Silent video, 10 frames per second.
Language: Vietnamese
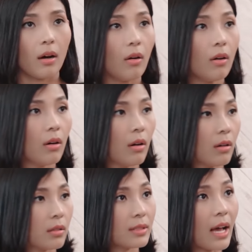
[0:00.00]
Ủa
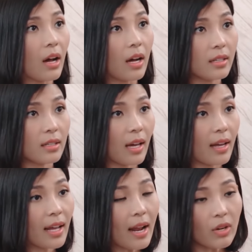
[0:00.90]
Sao rồi?
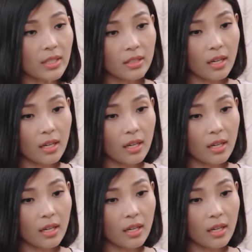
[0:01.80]
Anh hết đau lưng